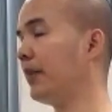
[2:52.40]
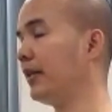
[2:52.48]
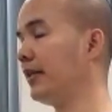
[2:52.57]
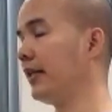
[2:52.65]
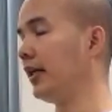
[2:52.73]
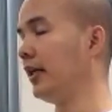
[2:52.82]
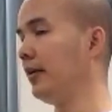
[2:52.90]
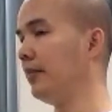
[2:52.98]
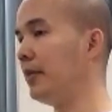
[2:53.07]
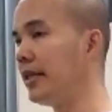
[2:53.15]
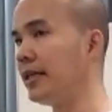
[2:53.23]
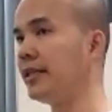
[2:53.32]
bản tin chắc là gì
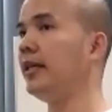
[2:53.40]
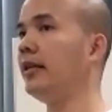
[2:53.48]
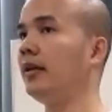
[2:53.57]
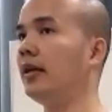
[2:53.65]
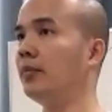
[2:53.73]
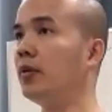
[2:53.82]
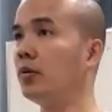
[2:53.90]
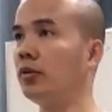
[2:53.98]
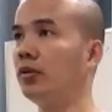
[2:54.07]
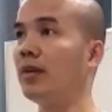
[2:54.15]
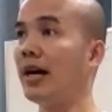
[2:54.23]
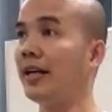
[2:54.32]
BTC nó là một
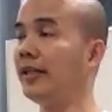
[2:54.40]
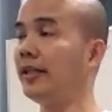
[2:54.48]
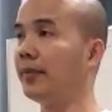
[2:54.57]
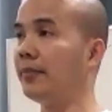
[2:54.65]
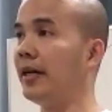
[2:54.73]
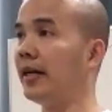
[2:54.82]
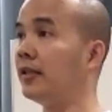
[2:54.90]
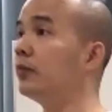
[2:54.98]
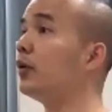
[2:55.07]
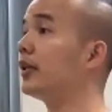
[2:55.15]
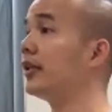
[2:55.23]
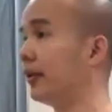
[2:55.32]
trong ba đỉnh tam giác
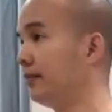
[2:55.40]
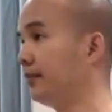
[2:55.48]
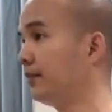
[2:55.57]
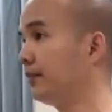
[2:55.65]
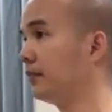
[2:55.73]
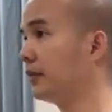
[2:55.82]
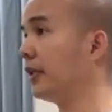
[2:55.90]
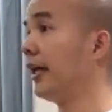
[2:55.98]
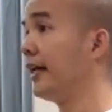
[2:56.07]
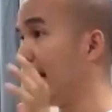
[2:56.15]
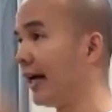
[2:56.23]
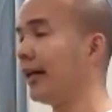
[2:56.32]
rất quan trọng
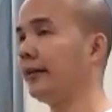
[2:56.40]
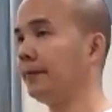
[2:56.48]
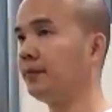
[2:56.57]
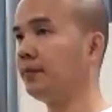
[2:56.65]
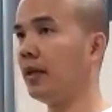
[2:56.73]
kỹ năng á,